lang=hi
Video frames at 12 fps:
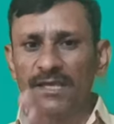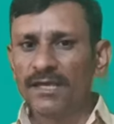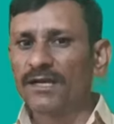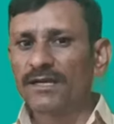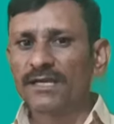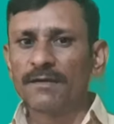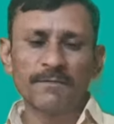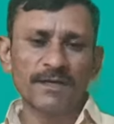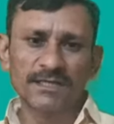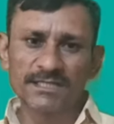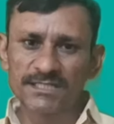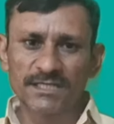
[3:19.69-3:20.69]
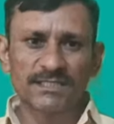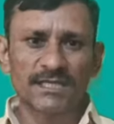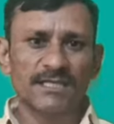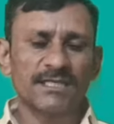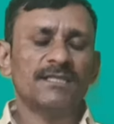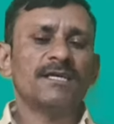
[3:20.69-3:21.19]
एक घंटा आपका रेस्ट का
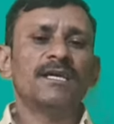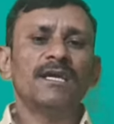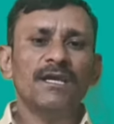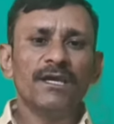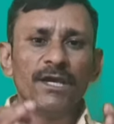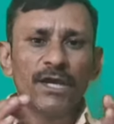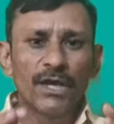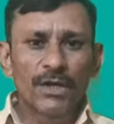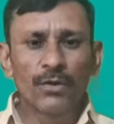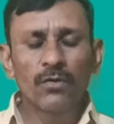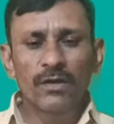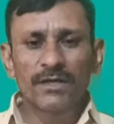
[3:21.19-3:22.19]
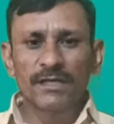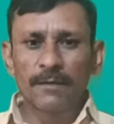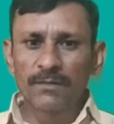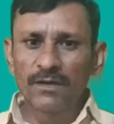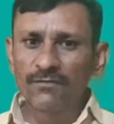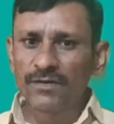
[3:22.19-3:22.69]
चला जाता है नौ घंटा
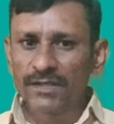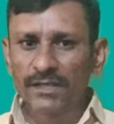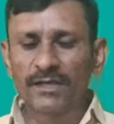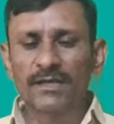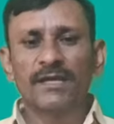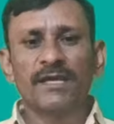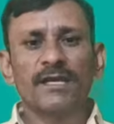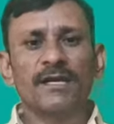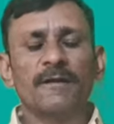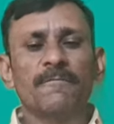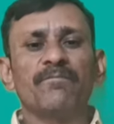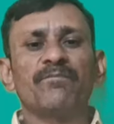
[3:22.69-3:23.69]
आपका वर्किंग का रहेगा